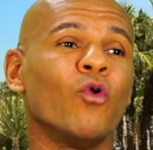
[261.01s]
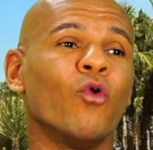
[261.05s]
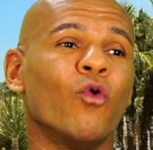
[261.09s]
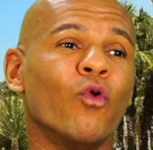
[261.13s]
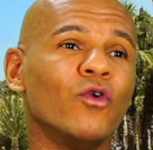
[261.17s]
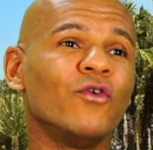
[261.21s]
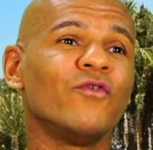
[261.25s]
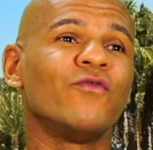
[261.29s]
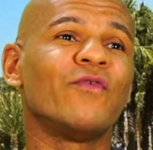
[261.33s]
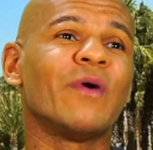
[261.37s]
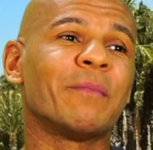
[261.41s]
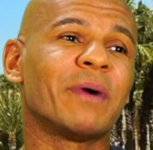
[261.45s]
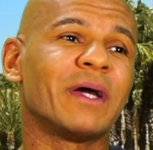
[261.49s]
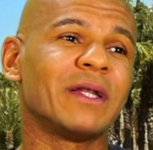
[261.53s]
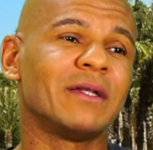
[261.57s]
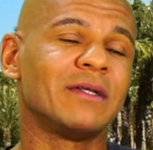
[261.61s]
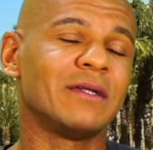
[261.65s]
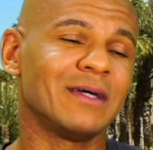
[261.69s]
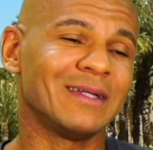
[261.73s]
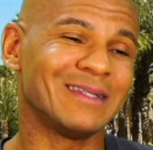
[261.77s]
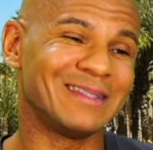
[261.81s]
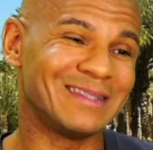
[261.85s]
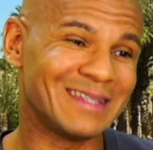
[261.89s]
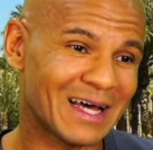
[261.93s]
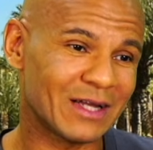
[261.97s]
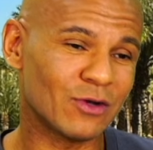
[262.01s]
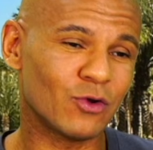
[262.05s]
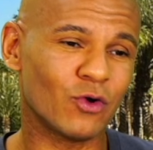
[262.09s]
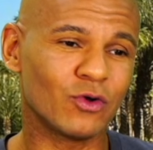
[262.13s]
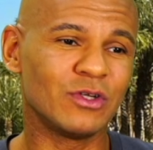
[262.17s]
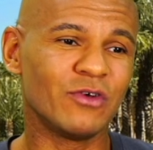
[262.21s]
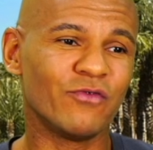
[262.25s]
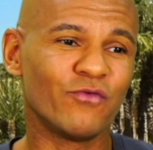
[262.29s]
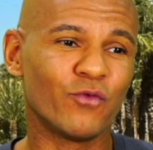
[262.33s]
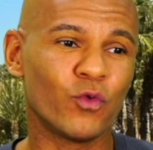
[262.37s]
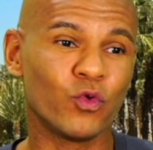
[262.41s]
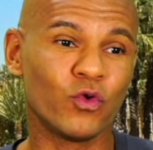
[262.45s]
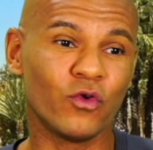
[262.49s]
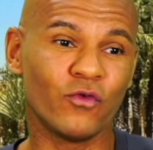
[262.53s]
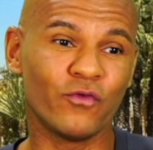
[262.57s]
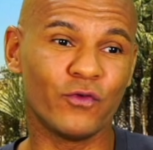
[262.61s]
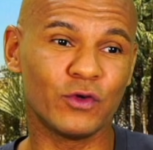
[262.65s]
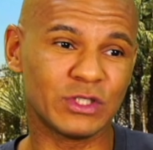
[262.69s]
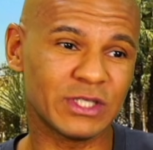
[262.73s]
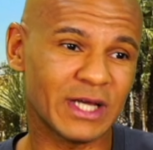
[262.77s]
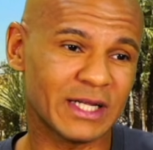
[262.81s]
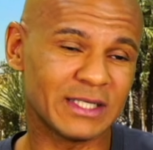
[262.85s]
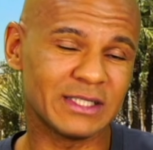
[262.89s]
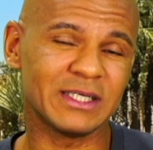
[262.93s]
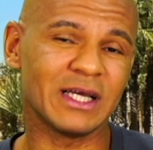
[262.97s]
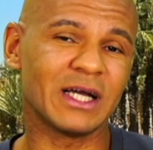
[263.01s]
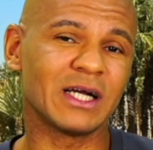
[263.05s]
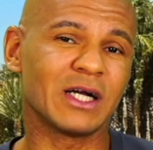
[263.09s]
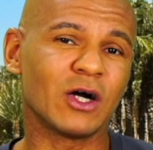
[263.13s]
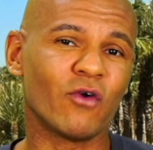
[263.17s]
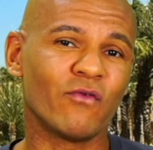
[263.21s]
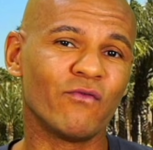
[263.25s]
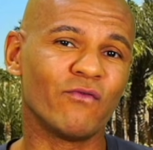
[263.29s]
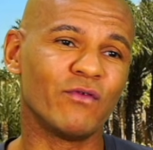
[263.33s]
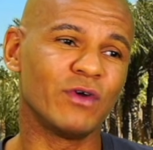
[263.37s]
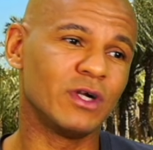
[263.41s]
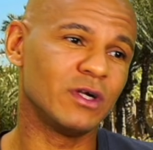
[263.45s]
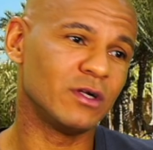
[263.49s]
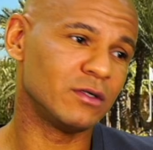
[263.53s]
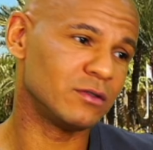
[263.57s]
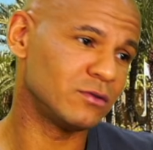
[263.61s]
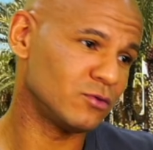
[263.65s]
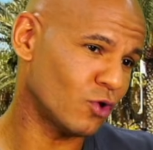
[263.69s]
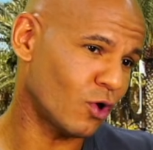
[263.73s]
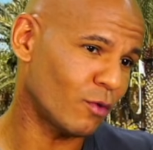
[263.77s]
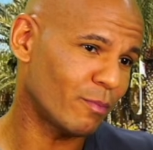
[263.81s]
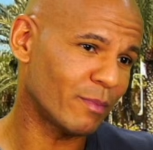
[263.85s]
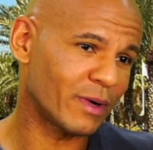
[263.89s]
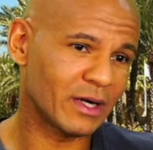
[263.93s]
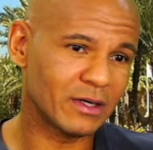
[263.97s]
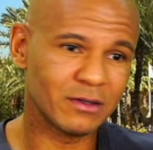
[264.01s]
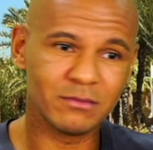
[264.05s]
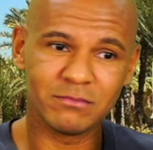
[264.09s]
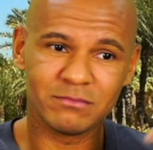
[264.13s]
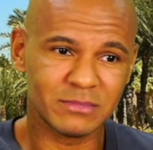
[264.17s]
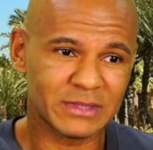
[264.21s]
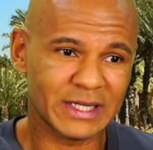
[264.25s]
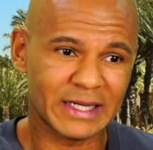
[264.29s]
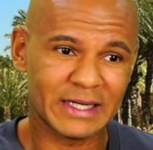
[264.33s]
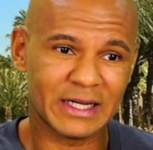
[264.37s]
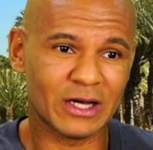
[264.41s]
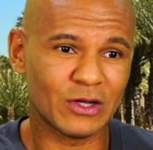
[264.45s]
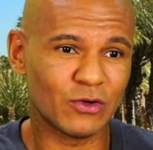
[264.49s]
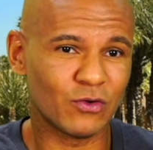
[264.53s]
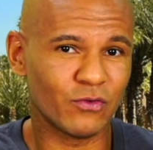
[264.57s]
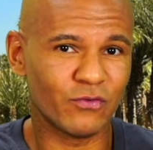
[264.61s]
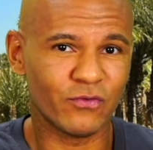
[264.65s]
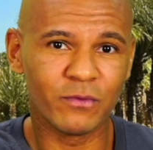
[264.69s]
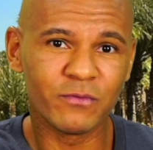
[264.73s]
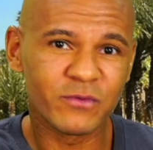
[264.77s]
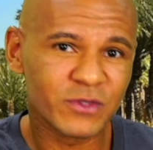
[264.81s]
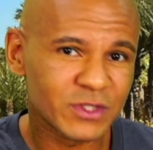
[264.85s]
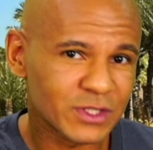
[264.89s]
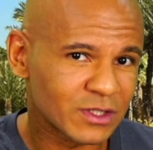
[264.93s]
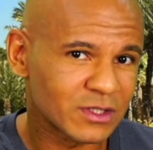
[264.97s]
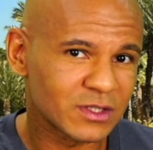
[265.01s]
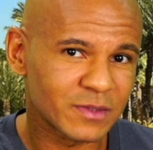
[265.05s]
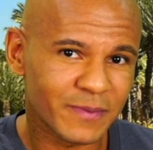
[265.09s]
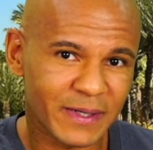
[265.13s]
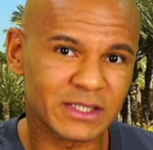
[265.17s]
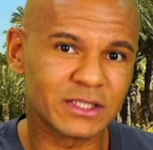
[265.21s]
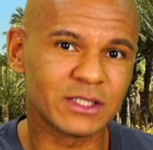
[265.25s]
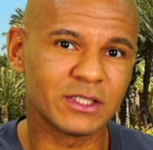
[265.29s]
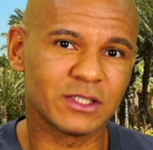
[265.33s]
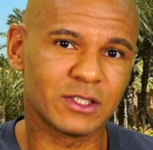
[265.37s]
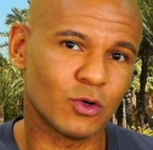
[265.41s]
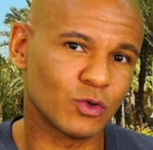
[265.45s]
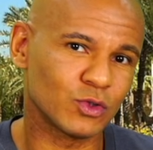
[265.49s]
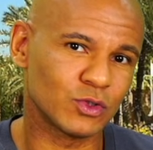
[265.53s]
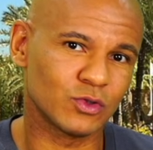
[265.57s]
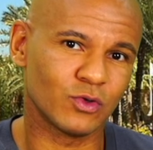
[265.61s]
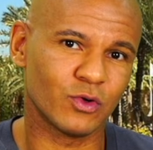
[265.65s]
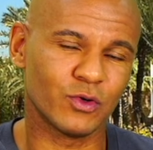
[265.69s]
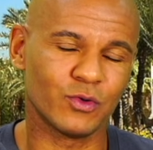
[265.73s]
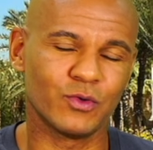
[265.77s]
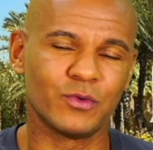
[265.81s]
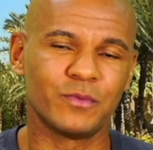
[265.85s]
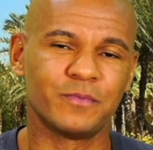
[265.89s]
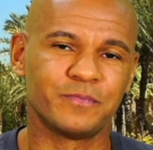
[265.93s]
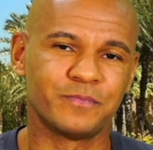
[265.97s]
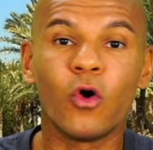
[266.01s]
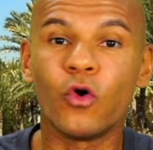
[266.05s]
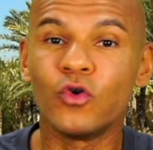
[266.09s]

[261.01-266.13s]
und wenn man dann noch eine Wohnung fürs ganze Jahr kaufen will, nochmal, keine Ahnung, 15.000, 20.000 Euro.